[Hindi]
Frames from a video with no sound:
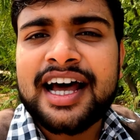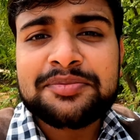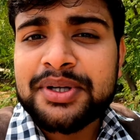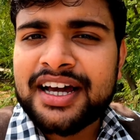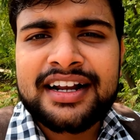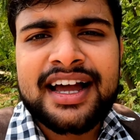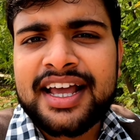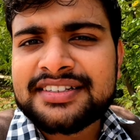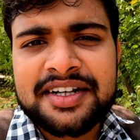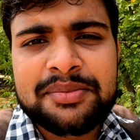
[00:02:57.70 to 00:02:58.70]
सात प्रकार का
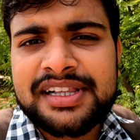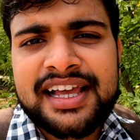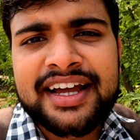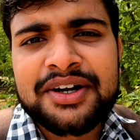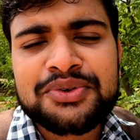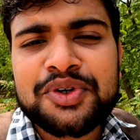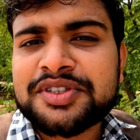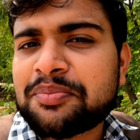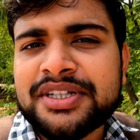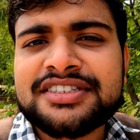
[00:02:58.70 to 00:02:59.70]
आइसक्रीम मिल जाएगा
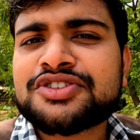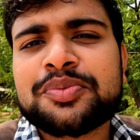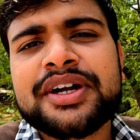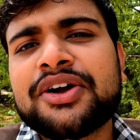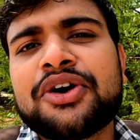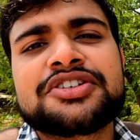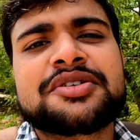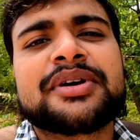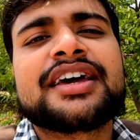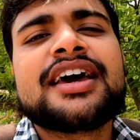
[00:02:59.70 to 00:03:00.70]
उनको सिर्फ पच्चीस रुपये के
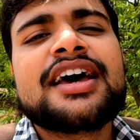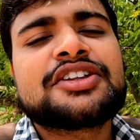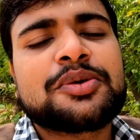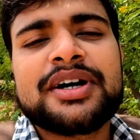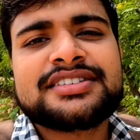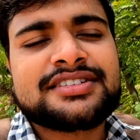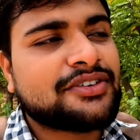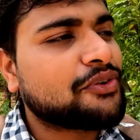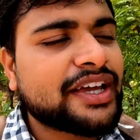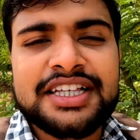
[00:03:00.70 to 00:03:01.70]
कॉस्ट में तो बस
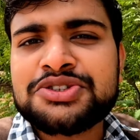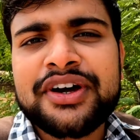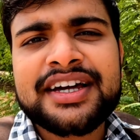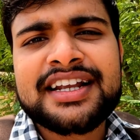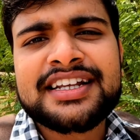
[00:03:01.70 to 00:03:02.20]
वही इन्जॉय